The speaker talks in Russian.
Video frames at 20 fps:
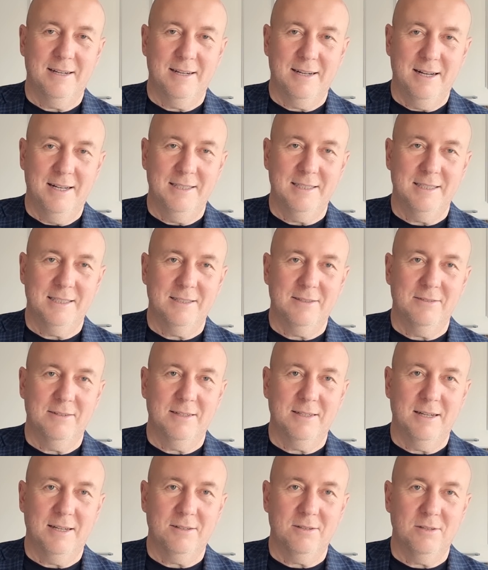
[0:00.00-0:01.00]
как
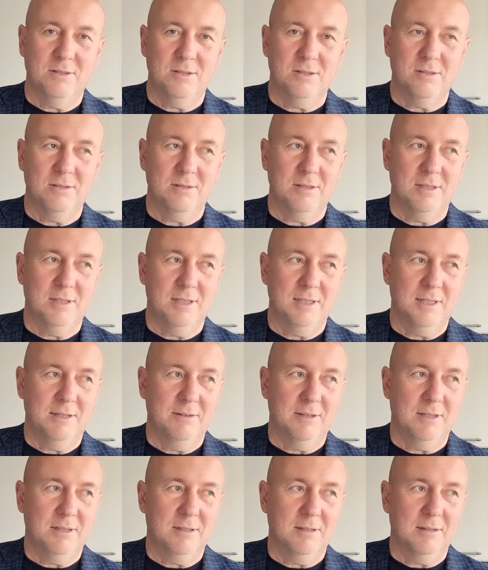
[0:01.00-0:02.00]
качество, как то, что
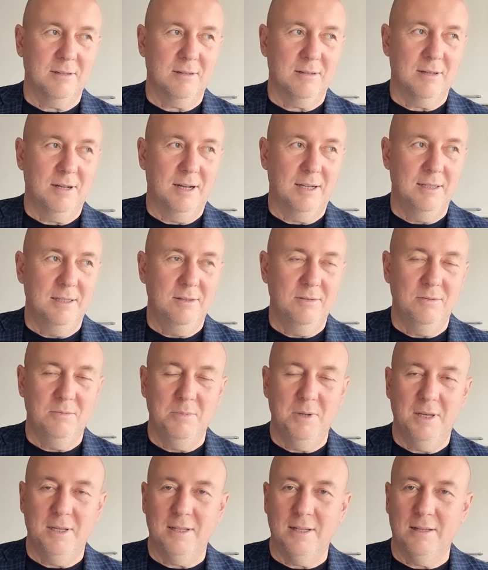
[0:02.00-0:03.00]
человек один
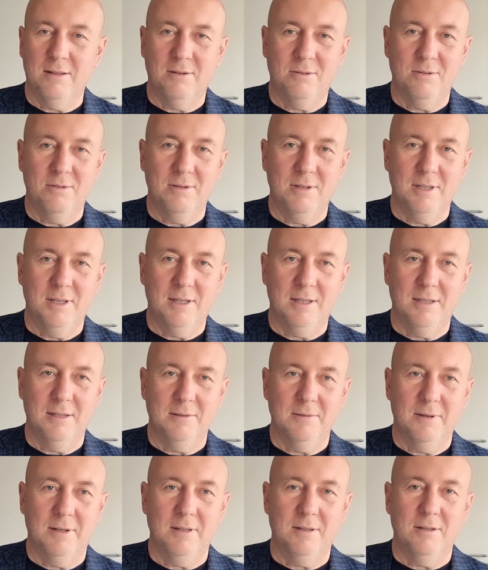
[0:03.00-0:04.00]
умеет, а другой нет.
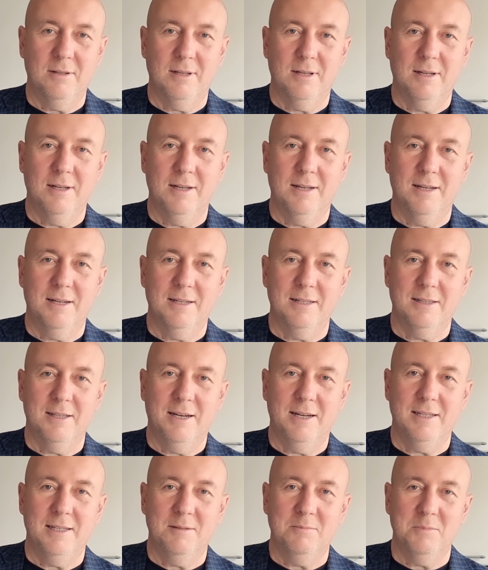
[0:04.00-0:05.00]
А, а, а
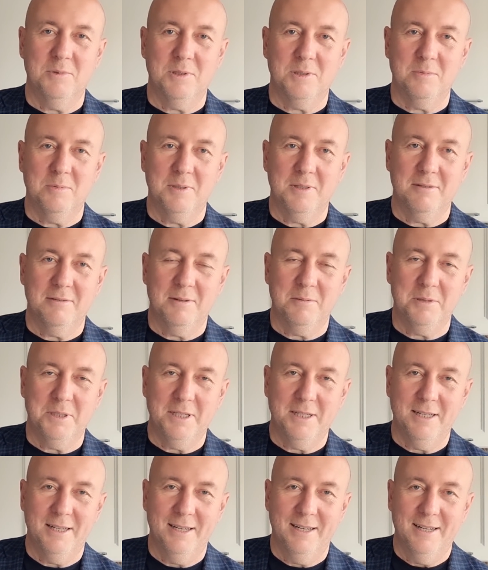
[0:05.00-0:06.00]
третий, может быть, и
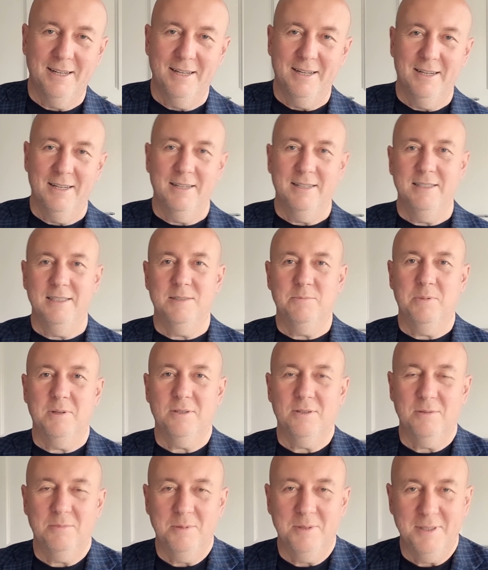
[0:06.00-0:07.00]
вообще не
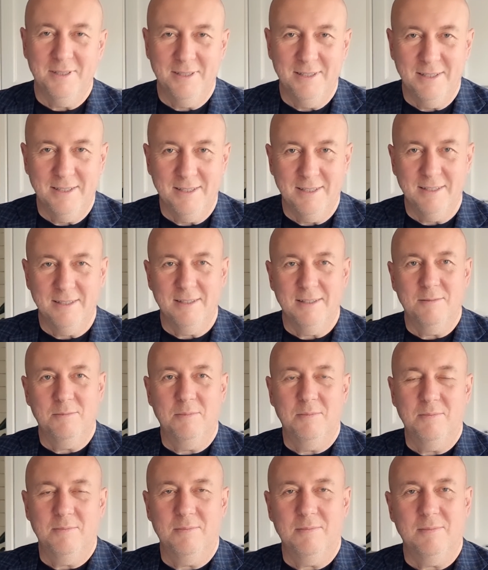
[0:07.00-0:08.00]
способен э,
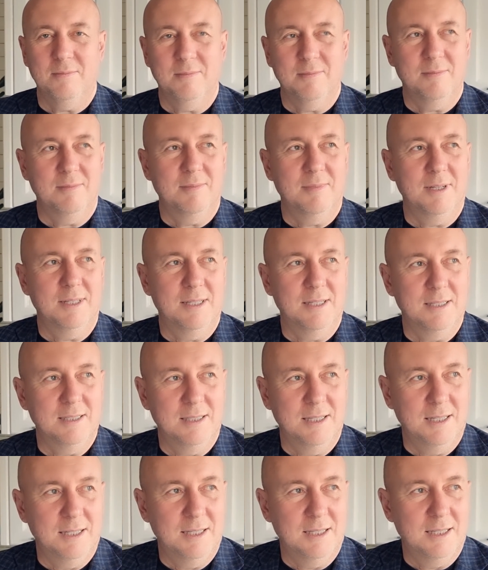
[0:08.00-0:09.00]
это
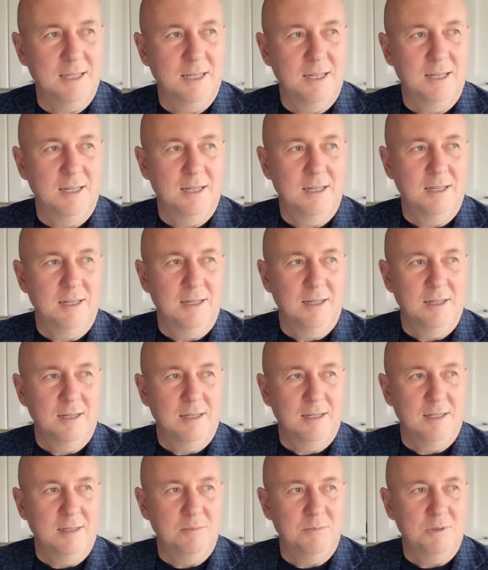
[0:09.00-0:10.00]
сделать,
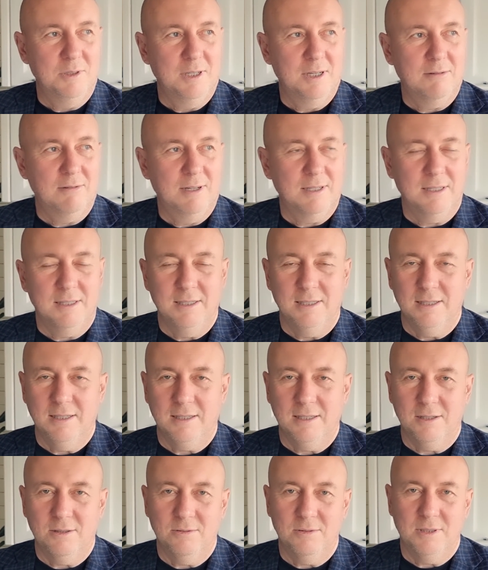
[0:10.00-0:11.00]
ему не хватит
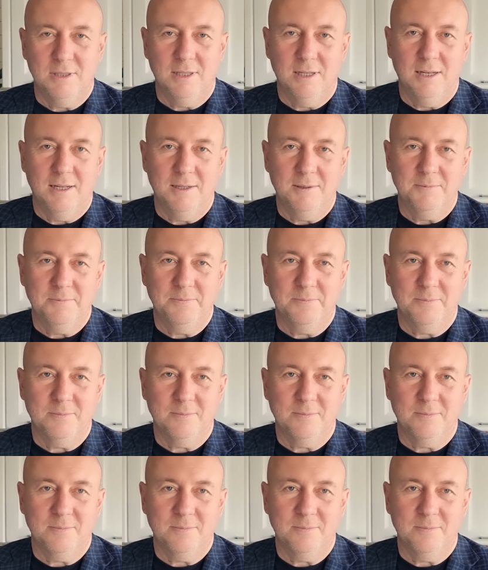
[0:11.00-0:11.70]
никаких усилий.